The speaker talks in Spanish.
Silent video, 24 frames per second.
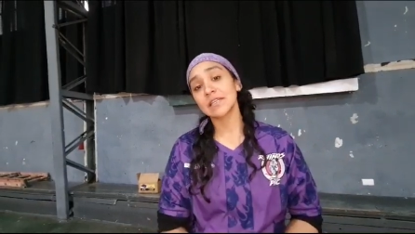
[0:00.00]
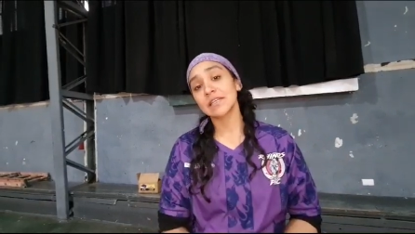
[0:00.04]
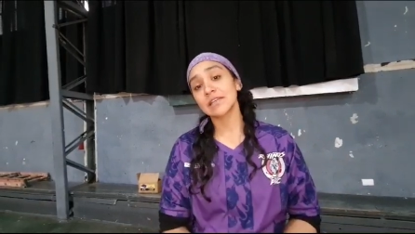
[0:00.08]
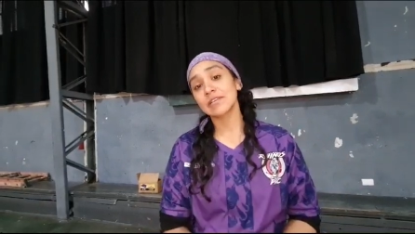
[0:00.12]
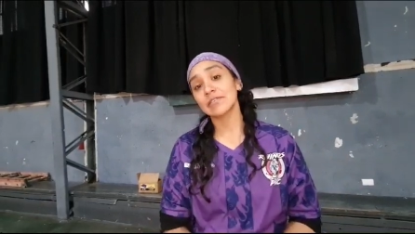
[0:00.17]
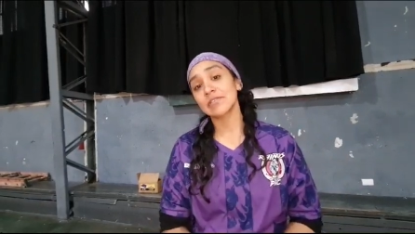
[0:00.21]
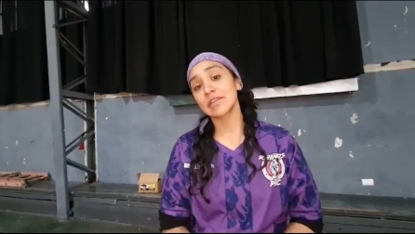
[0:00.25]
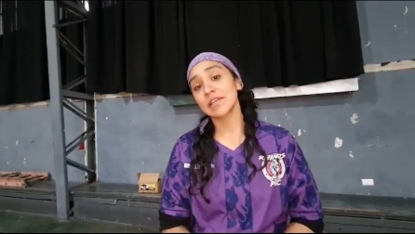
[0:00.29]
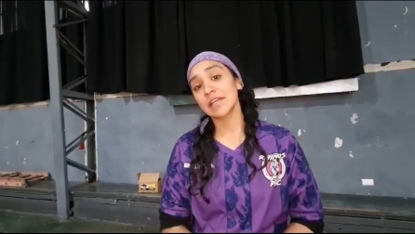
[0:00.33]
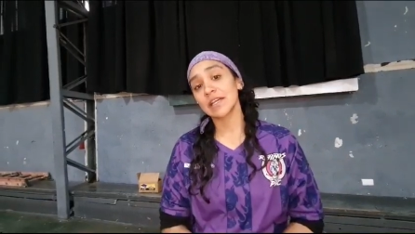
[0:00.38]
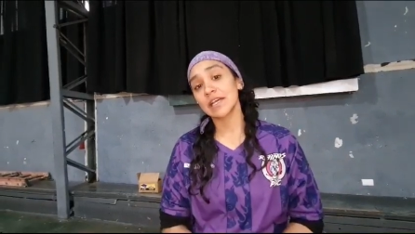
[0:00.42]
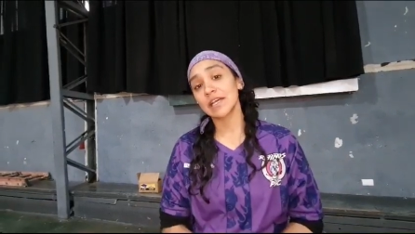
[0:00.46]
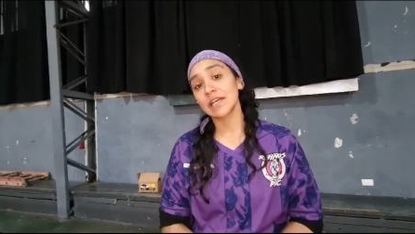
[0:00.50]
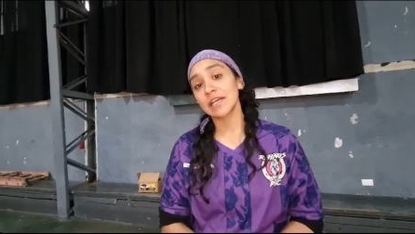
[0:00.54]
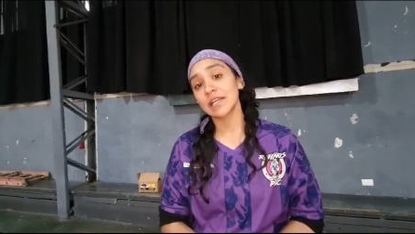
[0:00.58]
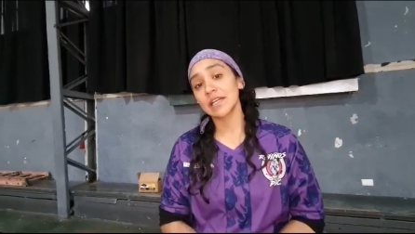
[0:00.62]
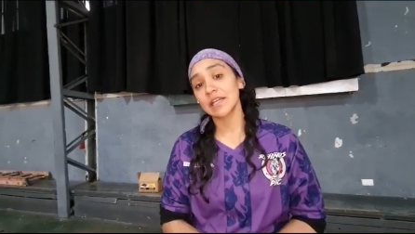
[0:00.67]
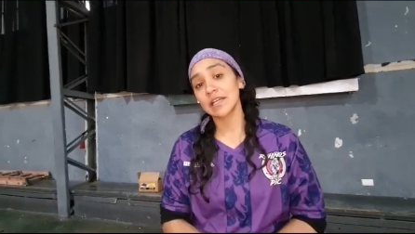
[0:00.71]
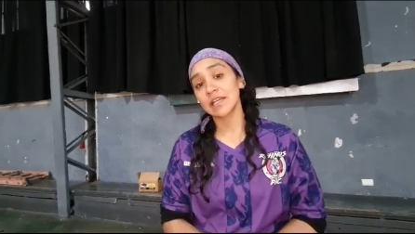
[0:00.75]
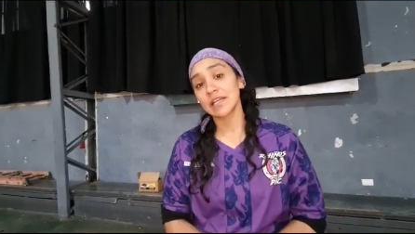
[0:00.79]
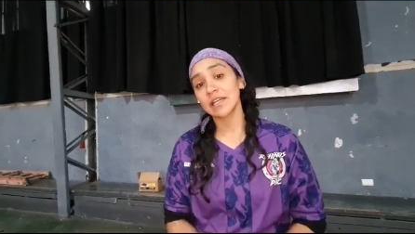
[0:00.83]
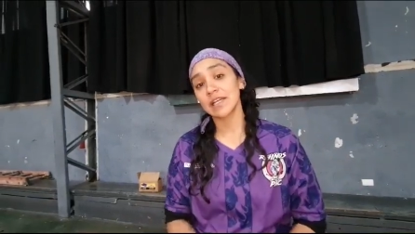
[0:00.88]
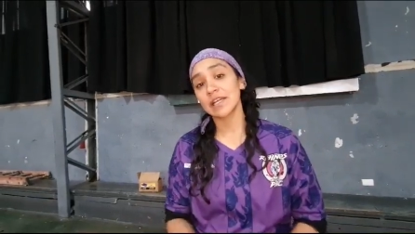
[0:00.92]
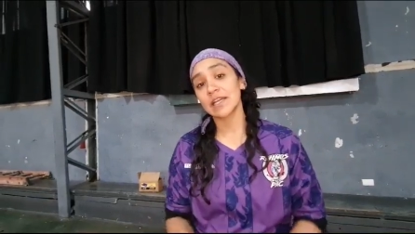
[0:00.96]
que no
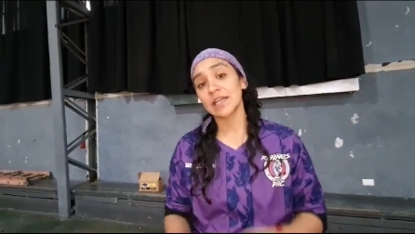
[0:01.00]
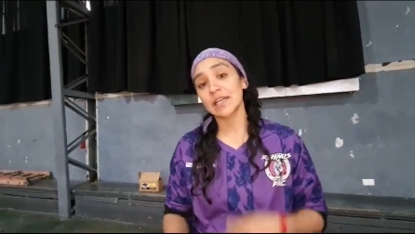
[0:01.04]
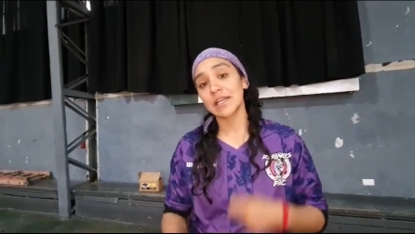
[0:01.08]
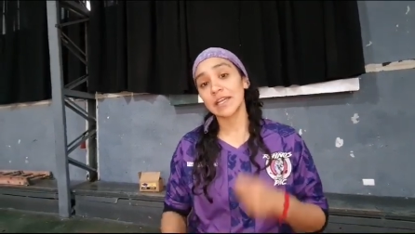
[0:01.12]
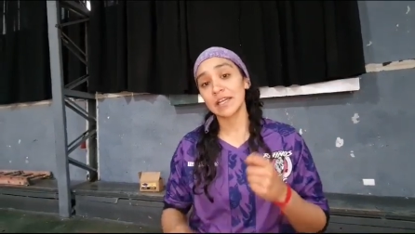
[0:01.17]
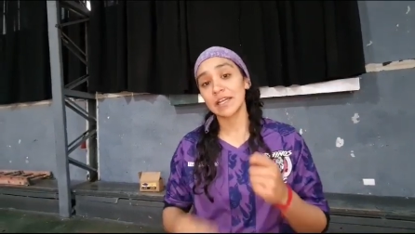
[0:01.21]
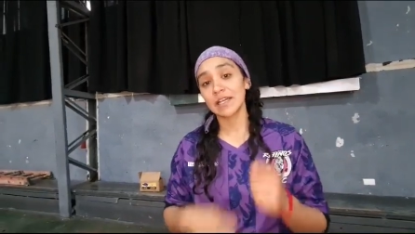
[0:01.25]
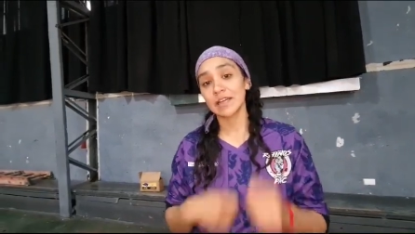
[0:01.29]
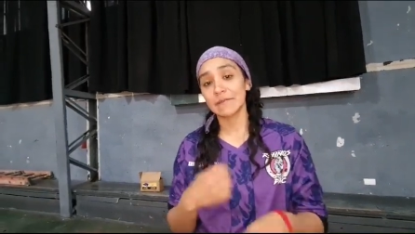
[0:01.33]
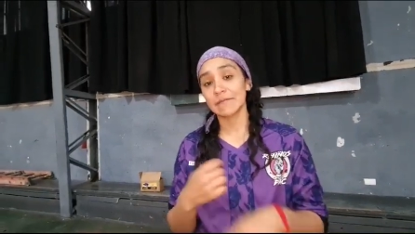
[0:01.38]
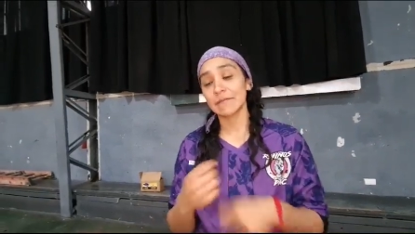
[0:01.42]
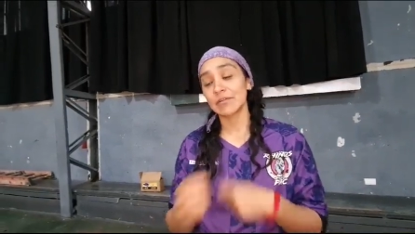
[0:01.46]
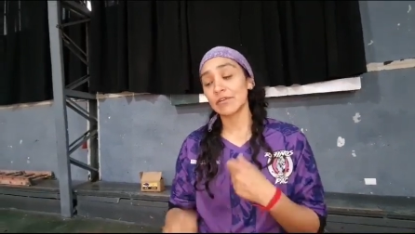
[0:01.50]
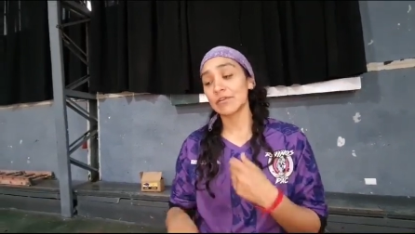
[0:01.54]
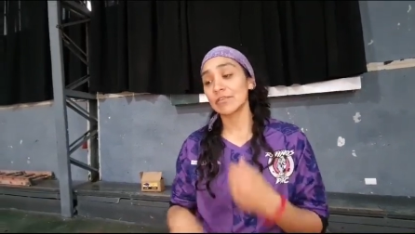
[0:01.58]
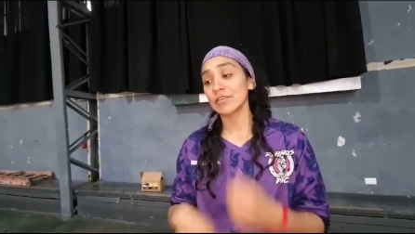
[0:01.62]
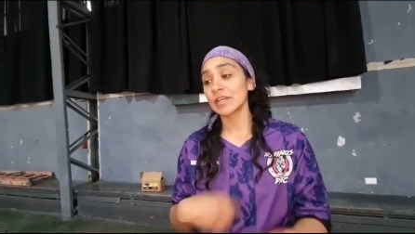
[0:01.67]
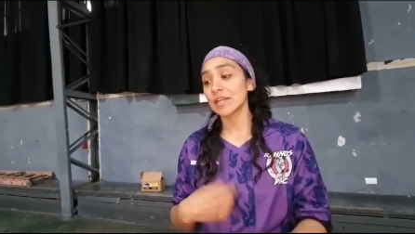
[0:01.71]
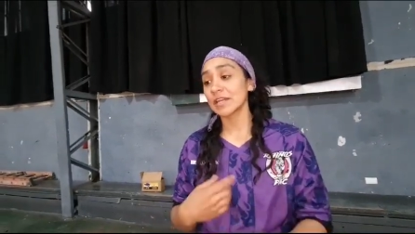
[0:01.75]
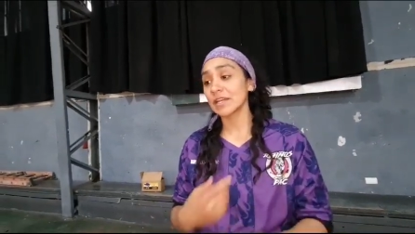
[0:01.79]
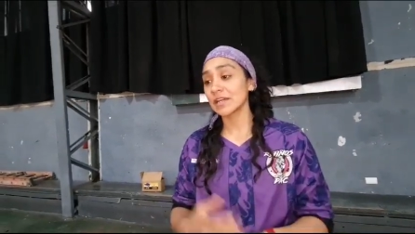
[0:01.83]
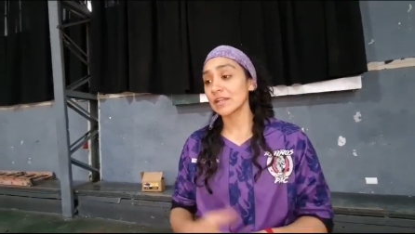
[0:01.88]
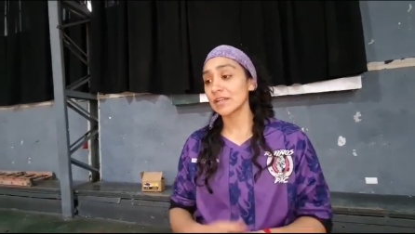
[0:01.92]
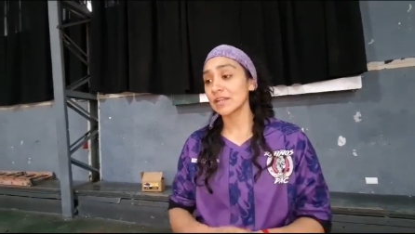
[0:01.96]
tengan, no lo
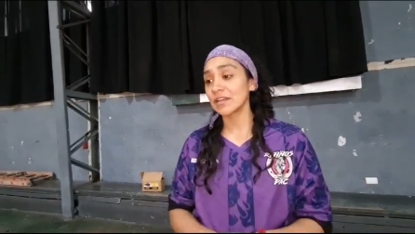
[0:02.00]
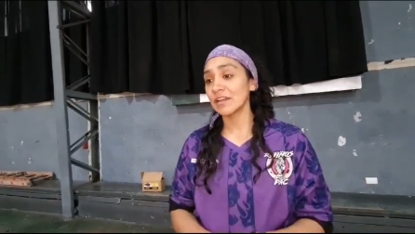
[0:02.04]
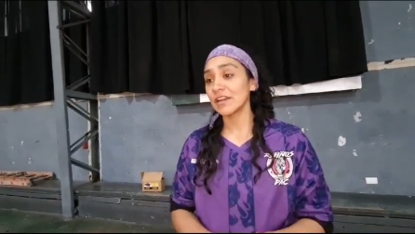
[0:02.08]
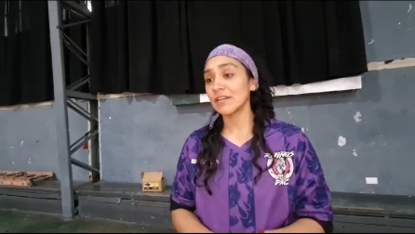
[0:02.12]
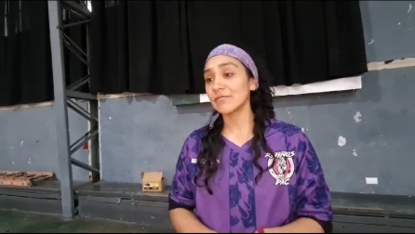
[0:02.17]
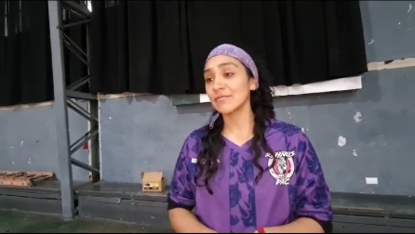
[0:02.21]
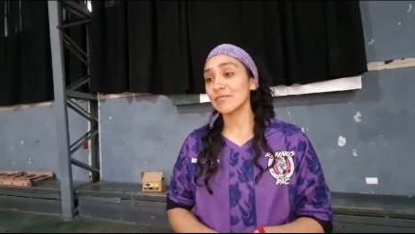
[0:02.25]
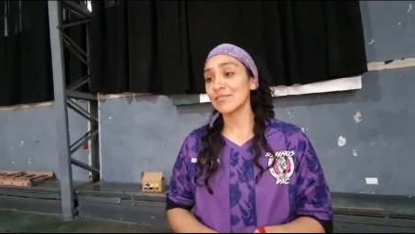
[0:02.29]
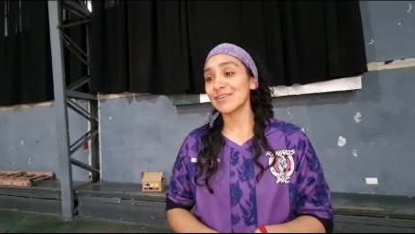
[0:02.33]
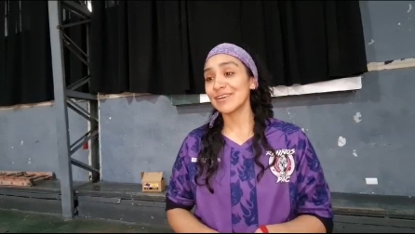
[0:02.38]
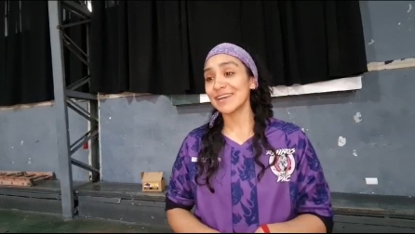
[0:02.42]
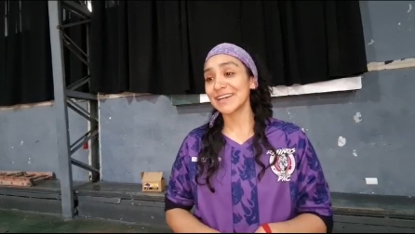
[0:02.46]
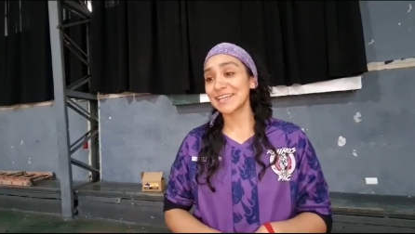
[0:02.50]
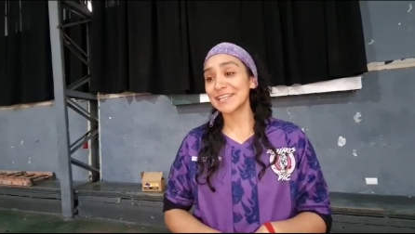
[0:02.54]
tengan, digamos,